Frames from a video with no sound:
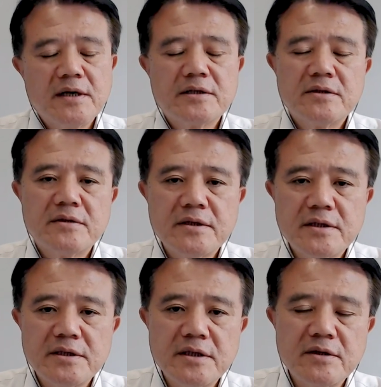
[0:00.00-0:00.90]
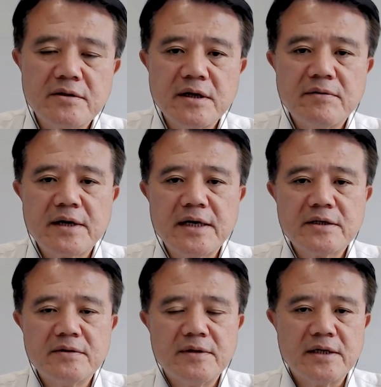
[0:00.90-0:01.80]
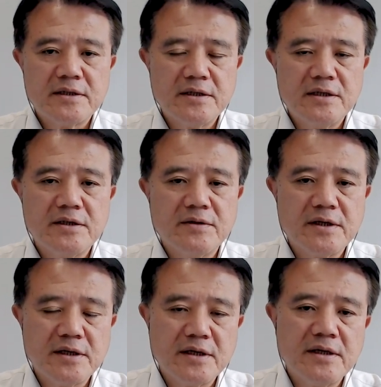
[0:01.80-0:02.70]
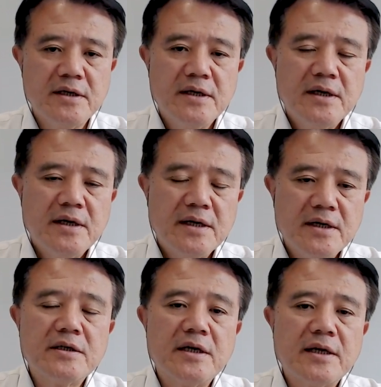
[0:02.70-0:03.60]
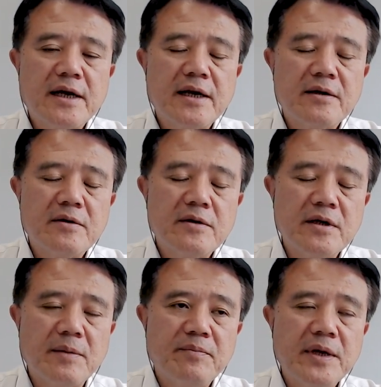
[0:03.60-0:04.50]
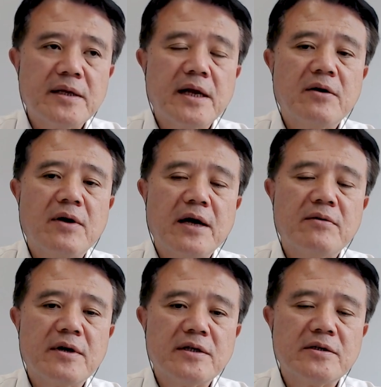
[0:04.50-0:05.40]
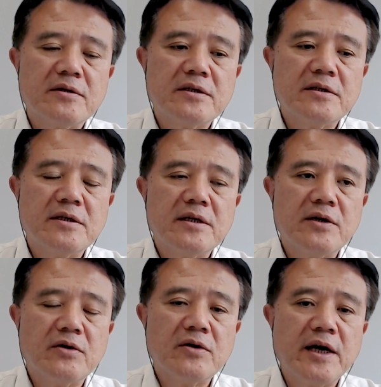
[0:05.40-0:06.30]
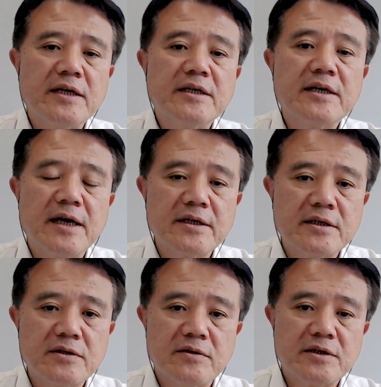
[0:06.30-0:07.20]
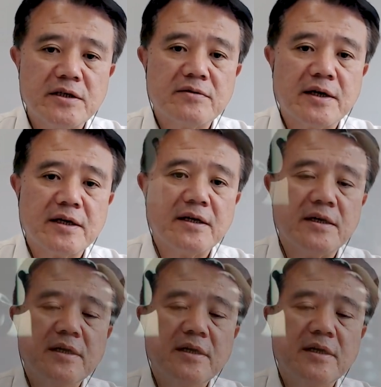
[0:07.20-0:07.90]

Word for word: 因为那时候的行动电话刚出来是零九零的，是很大的。演变到案发的时候，是有黑金刚这种形状